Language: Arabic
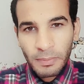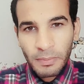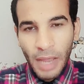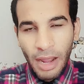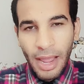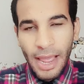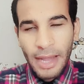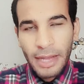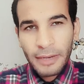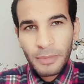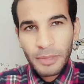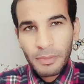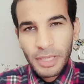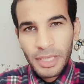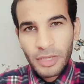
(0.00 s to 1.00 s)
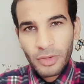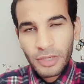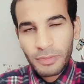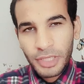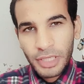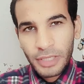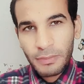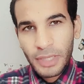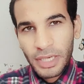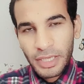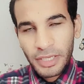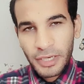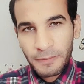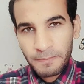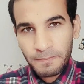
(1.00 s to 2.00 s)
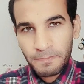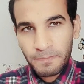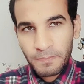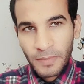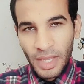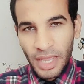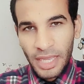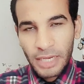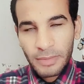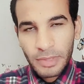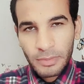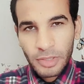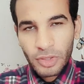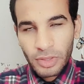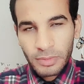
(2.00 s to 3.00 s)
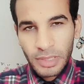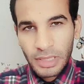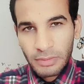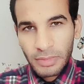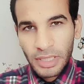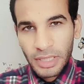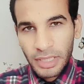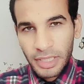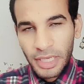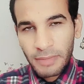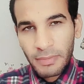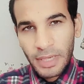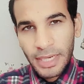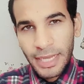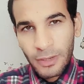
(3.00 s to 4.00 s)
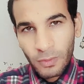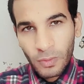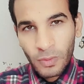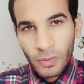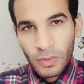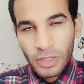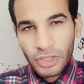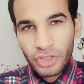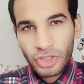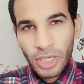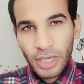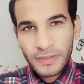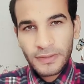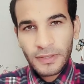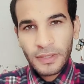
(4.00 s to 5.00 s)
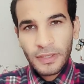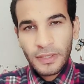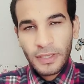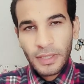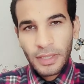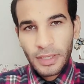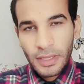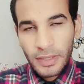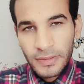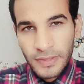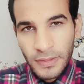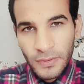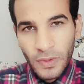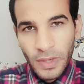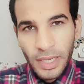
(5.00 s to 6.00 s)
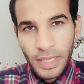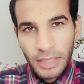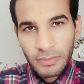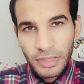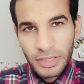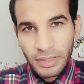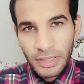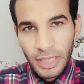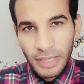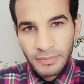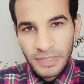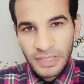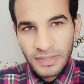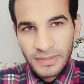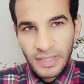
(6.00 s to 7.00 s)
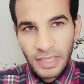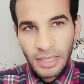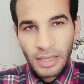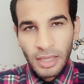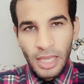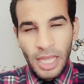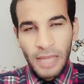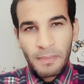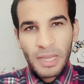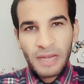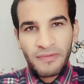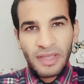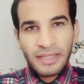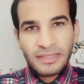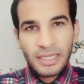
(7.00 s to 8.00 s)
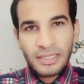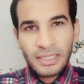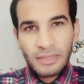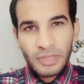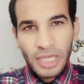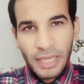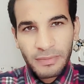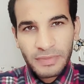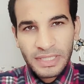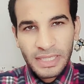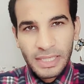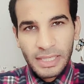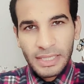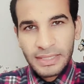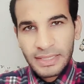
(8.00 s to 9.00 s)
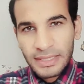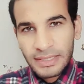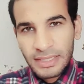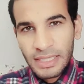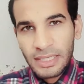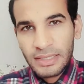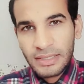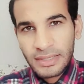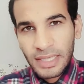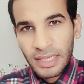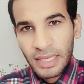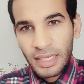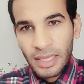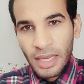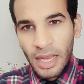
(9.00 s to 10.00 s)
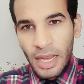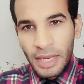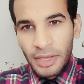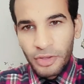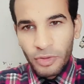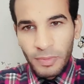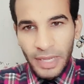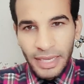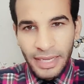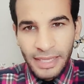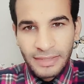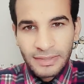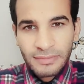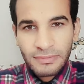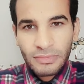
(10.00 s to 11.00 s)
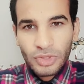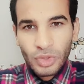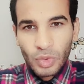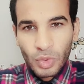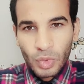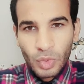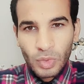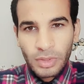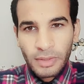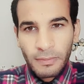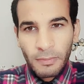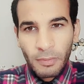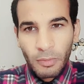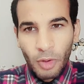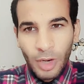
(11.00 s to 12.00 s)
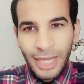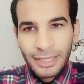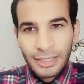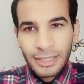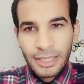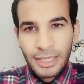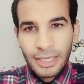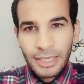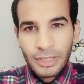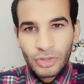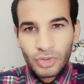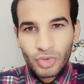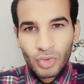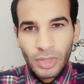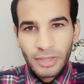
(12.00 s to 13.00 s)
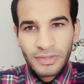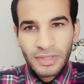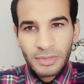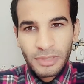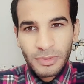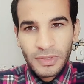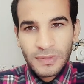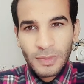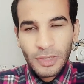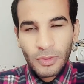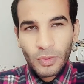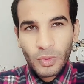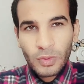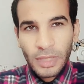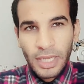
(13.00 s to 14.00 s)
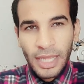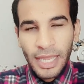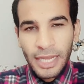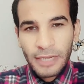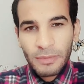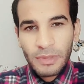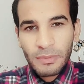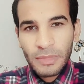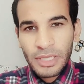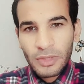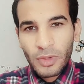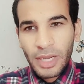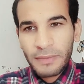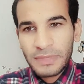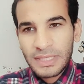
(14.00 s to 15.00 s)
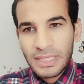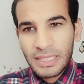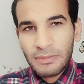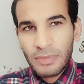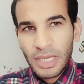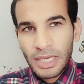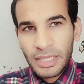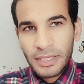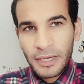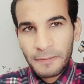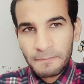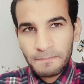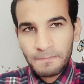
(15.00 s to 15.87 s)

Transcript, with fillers: أقل من 140 مللي جرام أقل من 140 مللي جرام لو الشخص آه، سنه أقل من 50 سنة أما الفئة التانية من 50 ل 60 سنة يبقى لازم يكون معدل السكر الطبيعي بالنسبة له يكون أقل من 150 ميلي جرام